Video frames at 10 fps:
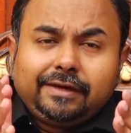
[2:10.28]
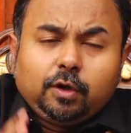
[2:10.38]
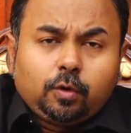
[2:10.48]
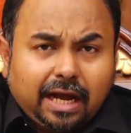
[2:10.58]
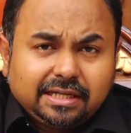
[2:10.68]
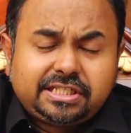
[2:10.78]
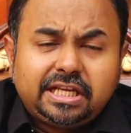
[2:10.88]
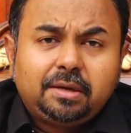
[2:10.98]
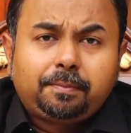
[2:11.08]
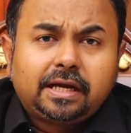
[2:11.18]
எவ்வளோ ஒரு
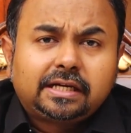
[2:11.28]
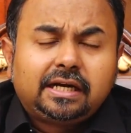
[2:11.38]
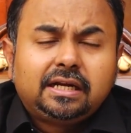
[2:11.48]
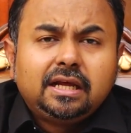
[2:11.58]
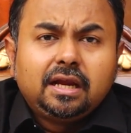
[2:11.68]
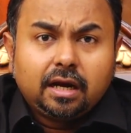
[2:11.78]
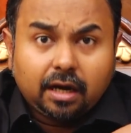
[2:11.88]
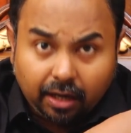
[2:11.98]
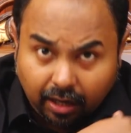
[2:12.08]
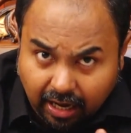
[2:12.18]
ஆச்சரியம் பாருங்கள்
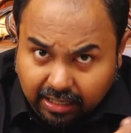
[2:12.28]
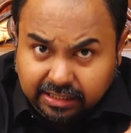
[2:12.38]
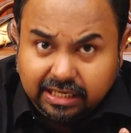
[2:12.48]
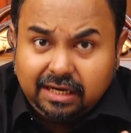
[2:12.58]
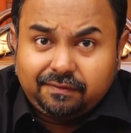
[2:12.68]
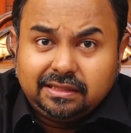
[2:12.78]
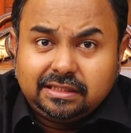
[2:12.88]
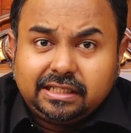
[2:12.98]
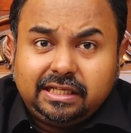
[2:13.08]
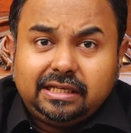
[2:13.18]
நாங்கள்
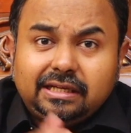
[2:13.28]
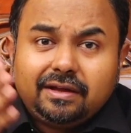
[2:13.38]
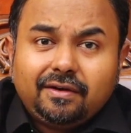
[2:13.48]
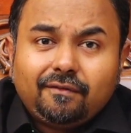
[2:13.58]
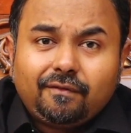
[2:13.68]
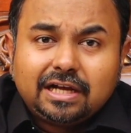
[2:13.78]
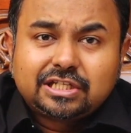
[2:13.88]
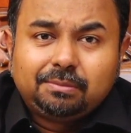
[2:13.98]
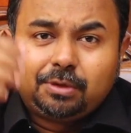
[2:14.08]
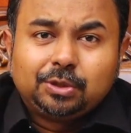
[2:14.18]
வந்து
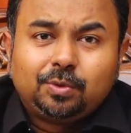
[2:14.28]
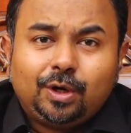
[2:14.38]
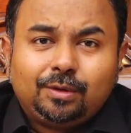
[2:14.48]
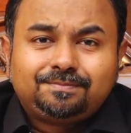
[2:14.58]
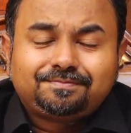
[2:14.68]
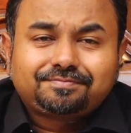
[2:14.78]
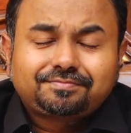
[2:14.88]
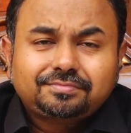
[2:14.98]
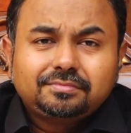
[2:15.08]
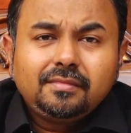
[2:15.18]
வாசம் பண்ணுவோம்
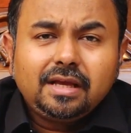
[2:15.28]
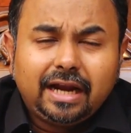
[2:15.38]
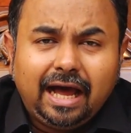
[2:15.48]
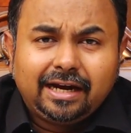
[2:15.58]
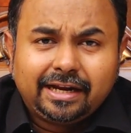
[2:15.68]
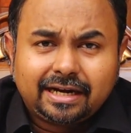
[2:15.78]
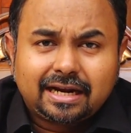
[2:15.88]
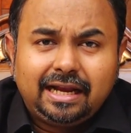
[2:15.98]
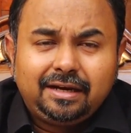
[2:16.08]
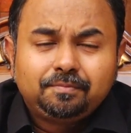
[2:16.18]
நாங்கள்
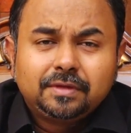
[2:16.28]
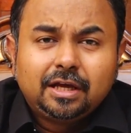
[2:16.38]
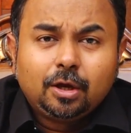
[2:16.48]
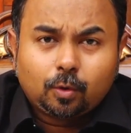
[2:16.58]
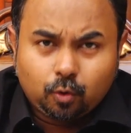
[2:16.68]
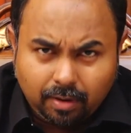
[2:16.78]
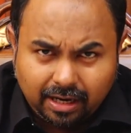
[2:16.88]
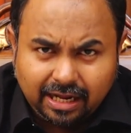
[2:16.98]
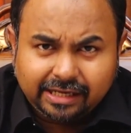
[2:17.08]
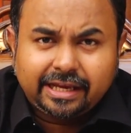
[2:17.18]
என்றால்
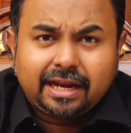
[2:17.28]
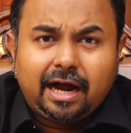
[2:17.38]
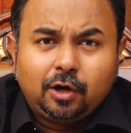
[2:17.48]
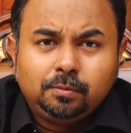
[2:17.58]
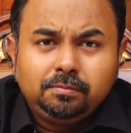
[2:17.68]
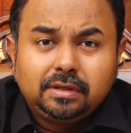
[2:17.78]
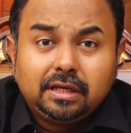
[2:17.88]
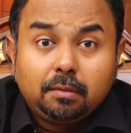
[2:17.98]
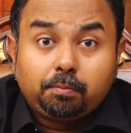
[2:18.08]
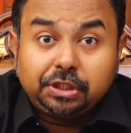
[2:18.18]
குமரனாகிய நானும்
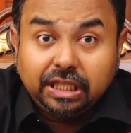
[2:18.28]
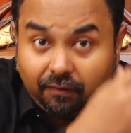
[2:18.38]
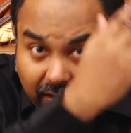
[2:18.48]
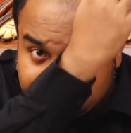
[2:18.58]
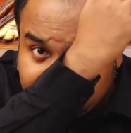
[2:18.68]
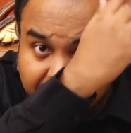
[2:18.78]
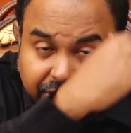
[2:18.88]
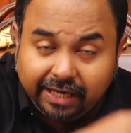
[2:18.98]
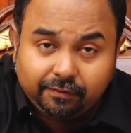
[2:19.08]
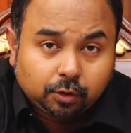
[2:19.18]
பிதாவாகிய
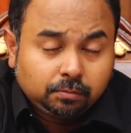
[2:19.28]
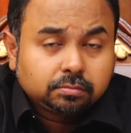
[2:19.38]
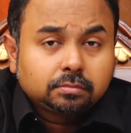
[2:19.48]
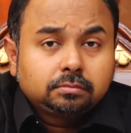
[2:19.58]
தேவனும்